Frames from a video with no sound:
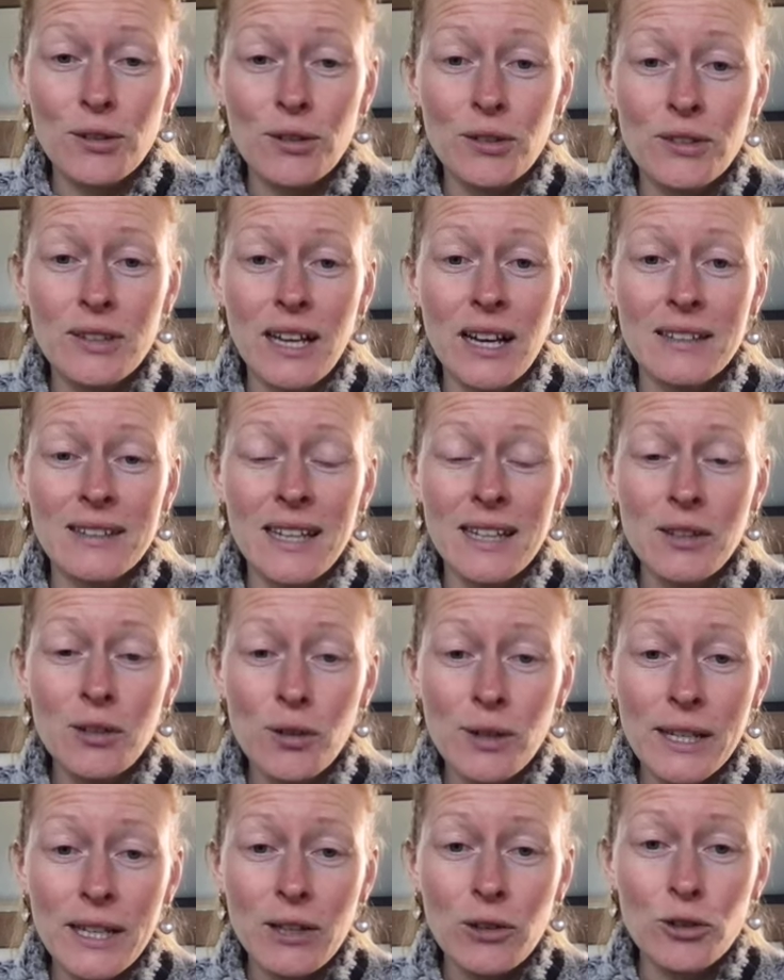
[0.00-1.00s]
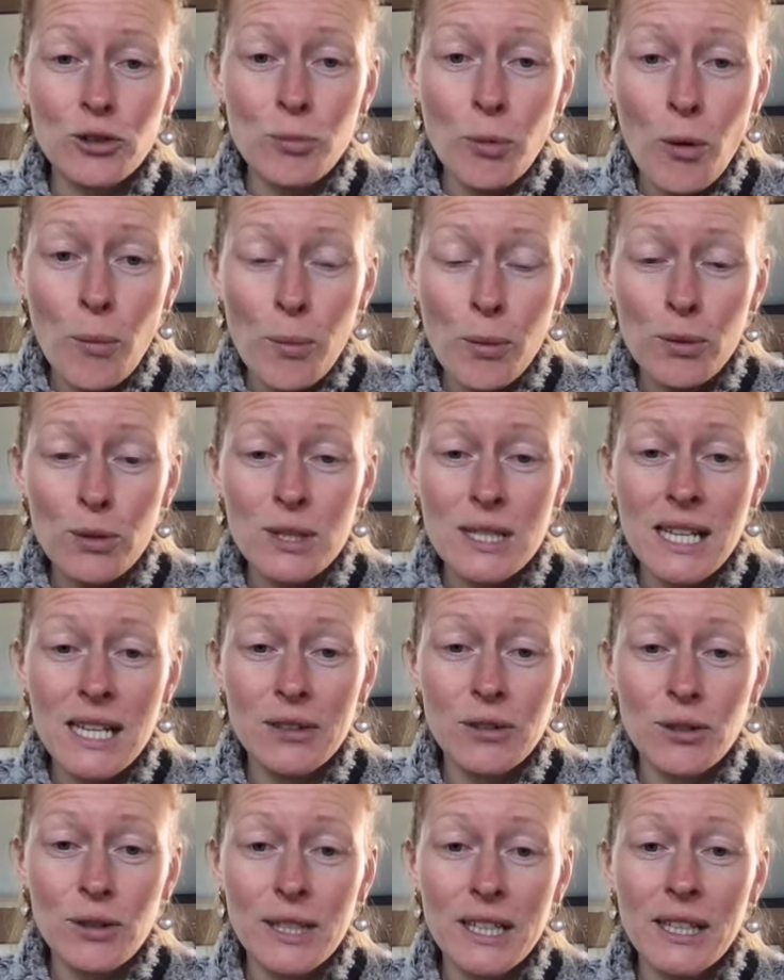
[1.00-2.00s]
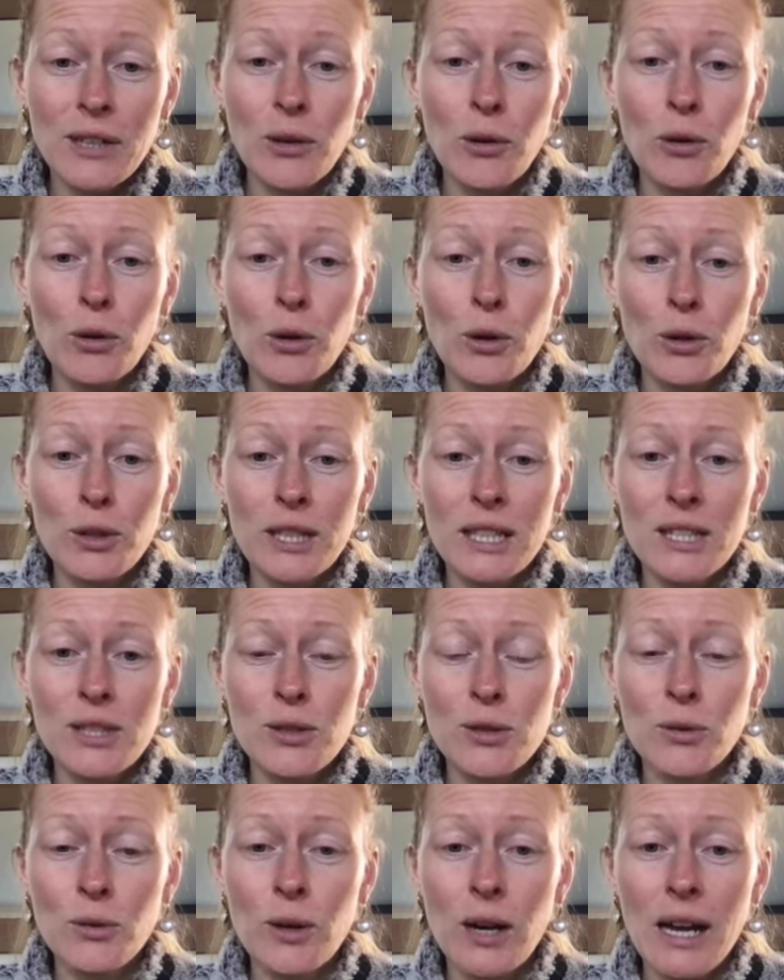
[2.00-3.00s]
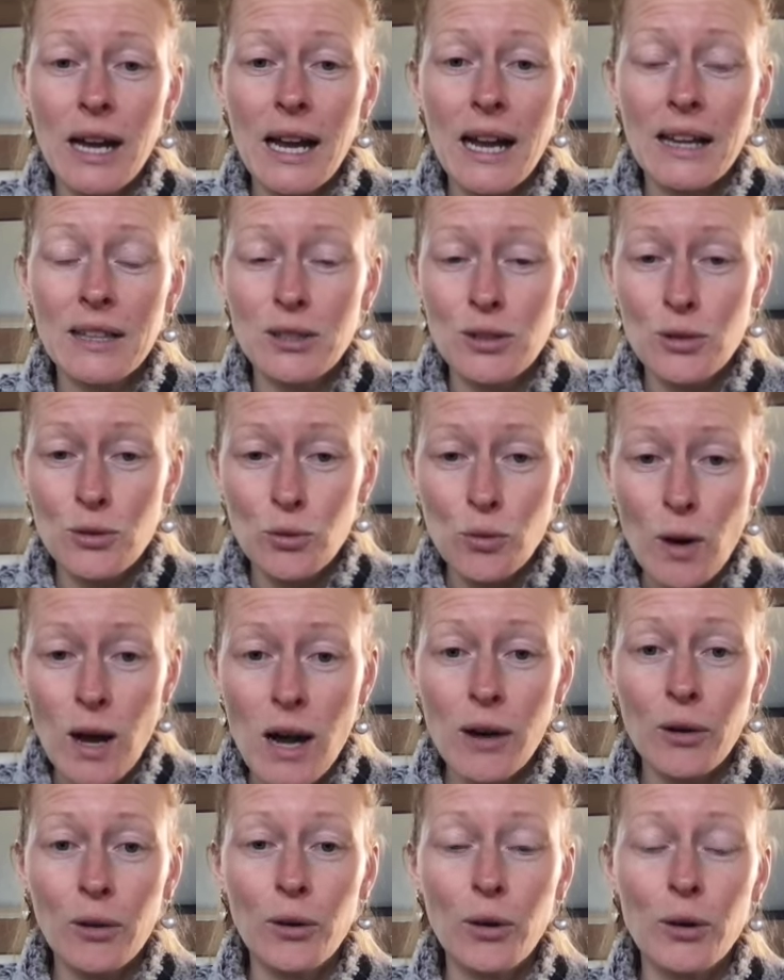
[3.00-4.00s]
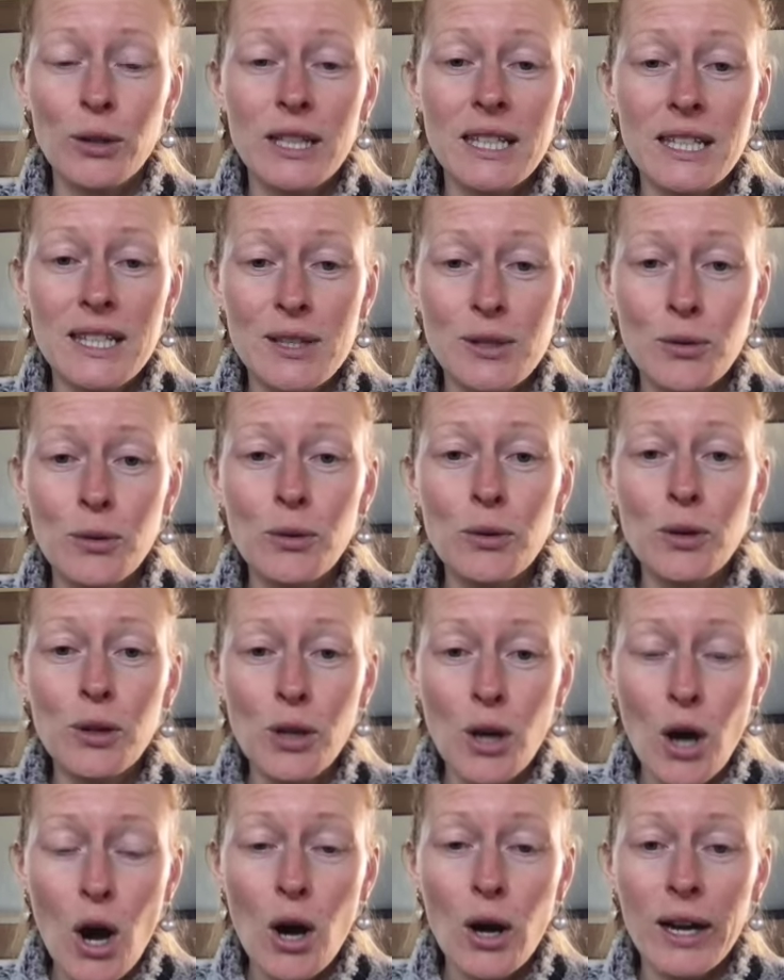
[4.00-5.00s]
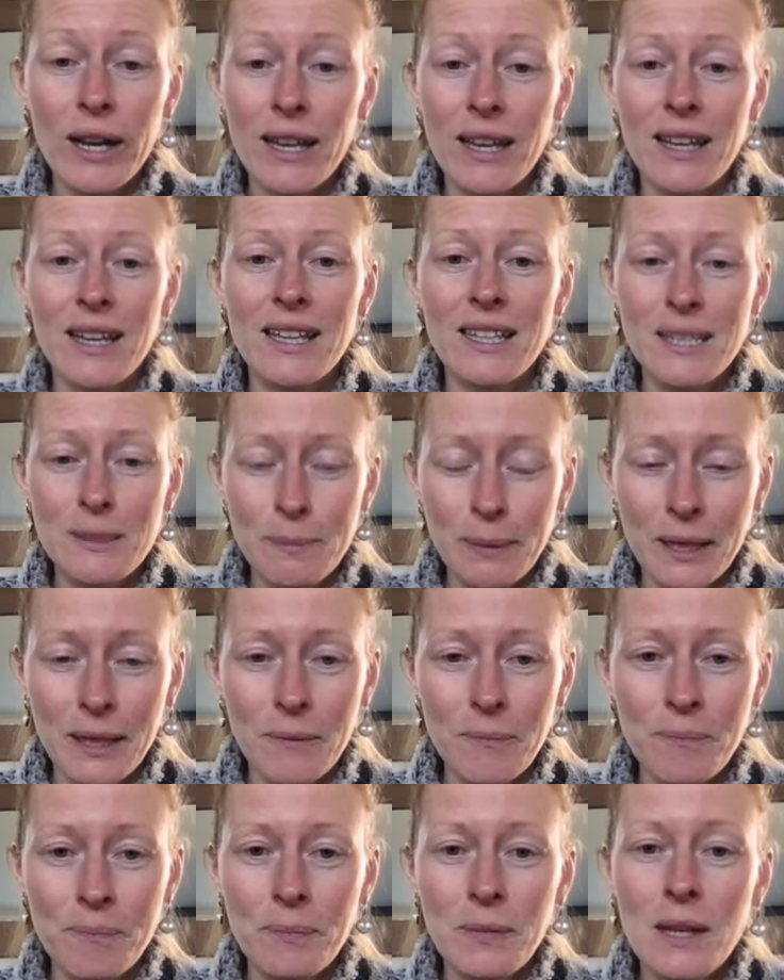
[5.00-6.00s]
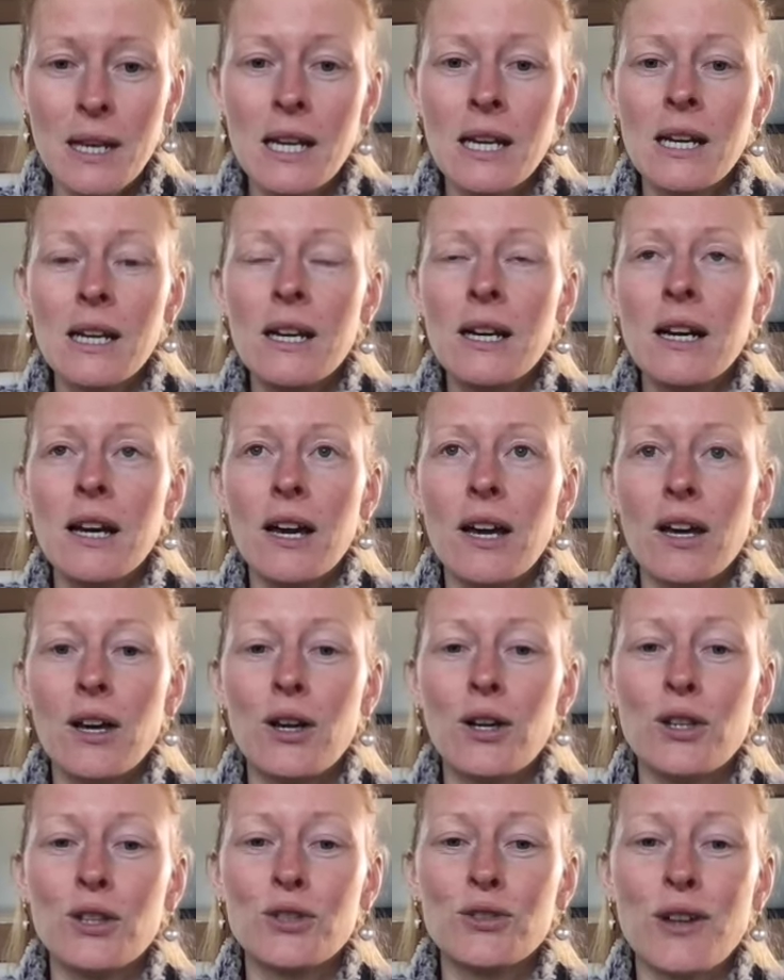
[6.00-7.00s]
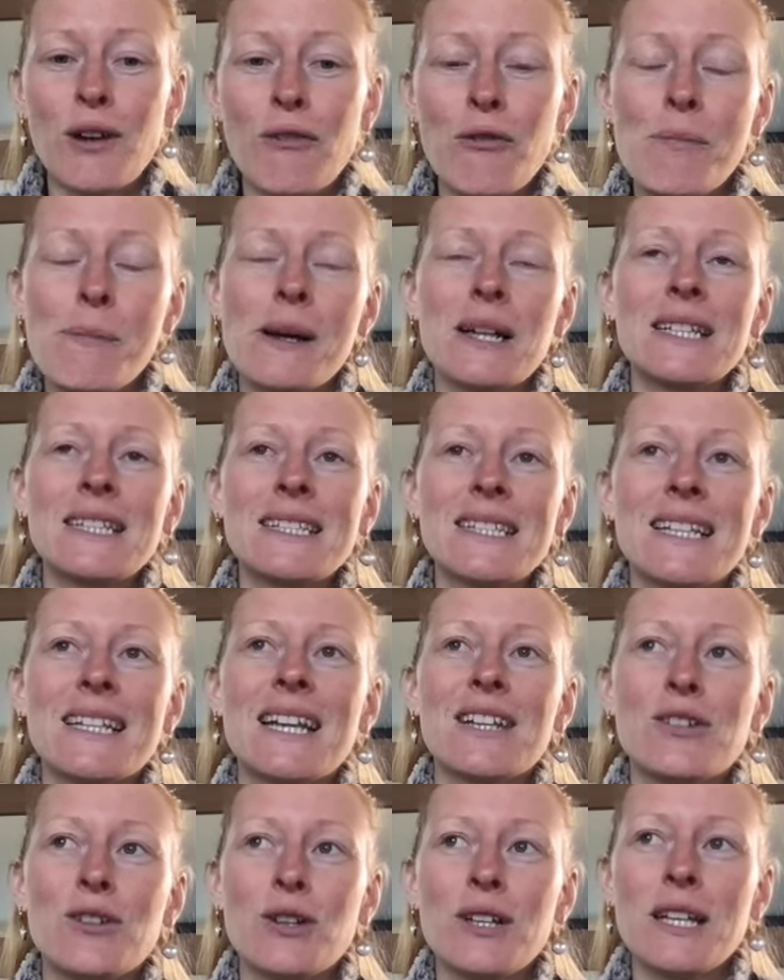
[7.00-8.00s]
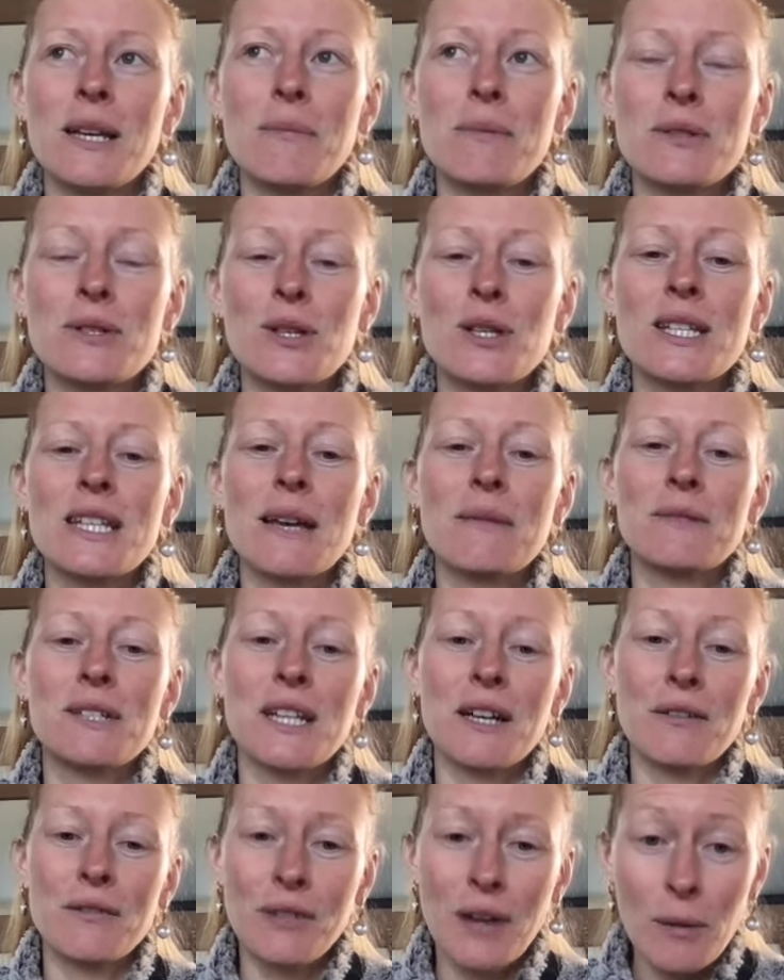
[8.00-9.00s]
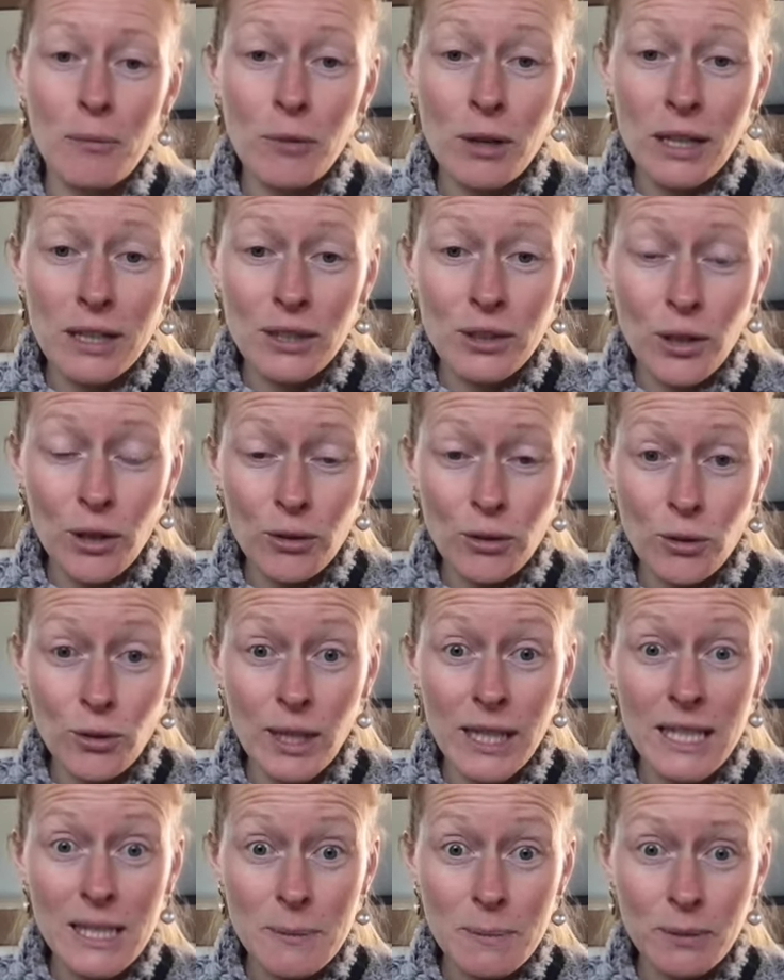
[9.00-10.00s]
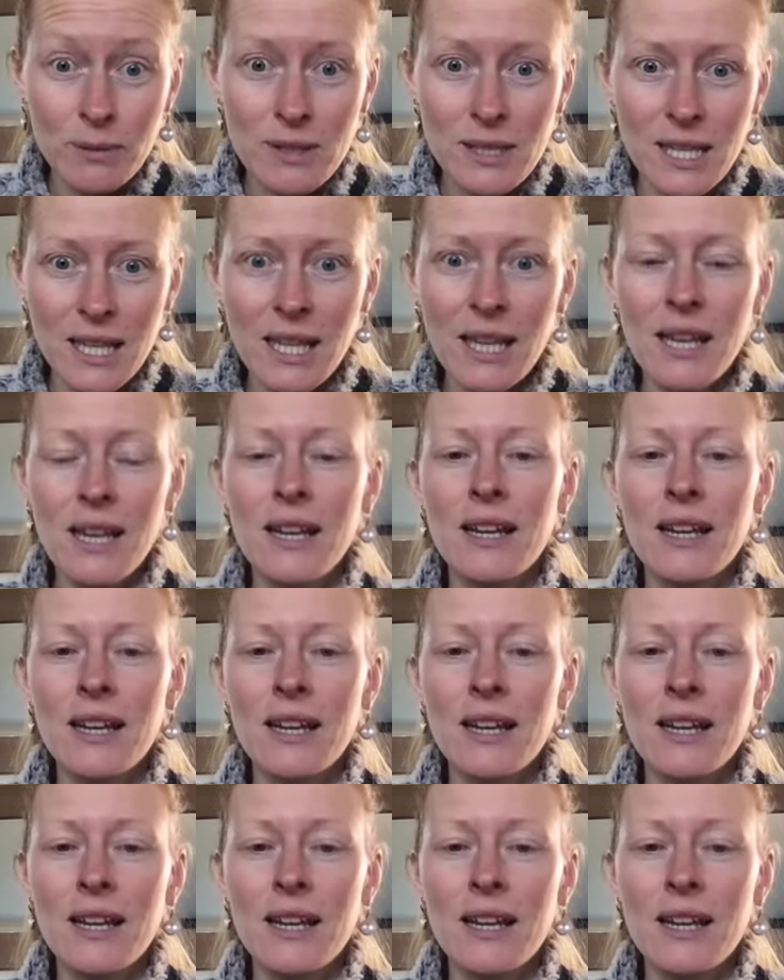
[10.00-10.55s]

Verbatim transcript: d'un atelier que je propose, l'atelier Reconnexion à soi, reconnexion corps et esprit. Euh, je viens vous parler de cet atelier parce que ça me tient vraiment à cœur de l'expanser,